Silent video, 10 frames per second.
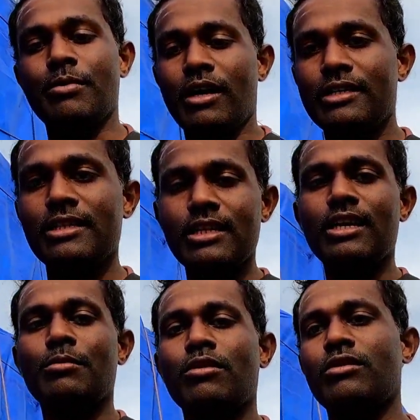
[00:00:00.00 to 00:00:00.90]
இப்போ
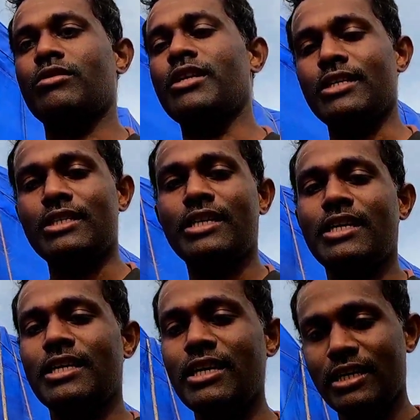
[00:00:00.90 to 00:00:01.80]
அடுத்ததாக நம்மளுடைய
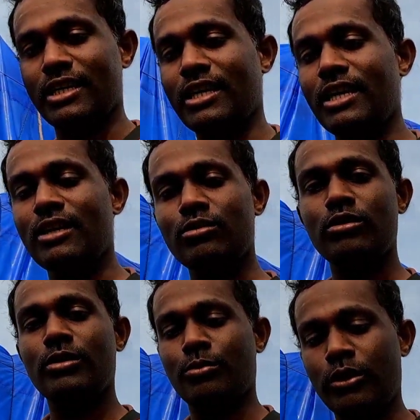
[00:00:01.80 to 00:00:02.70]
ட்ரெக்கிங்கை கீழே
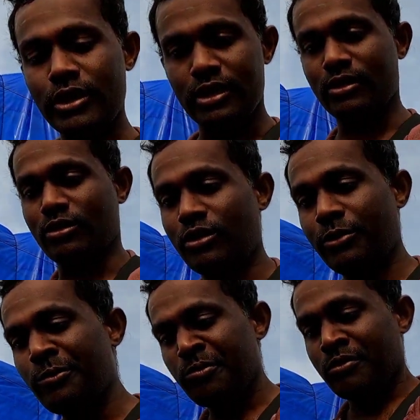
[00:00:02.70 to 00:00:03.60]
நோக்கி போய்கிட்டு
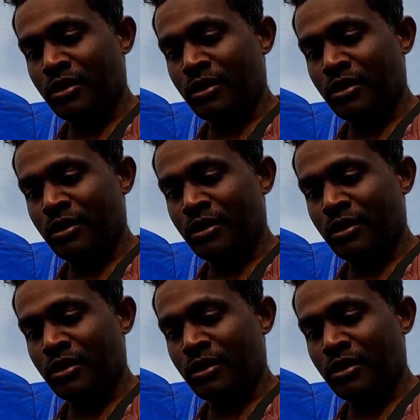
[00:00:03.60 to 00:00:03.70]
இருக்கோம்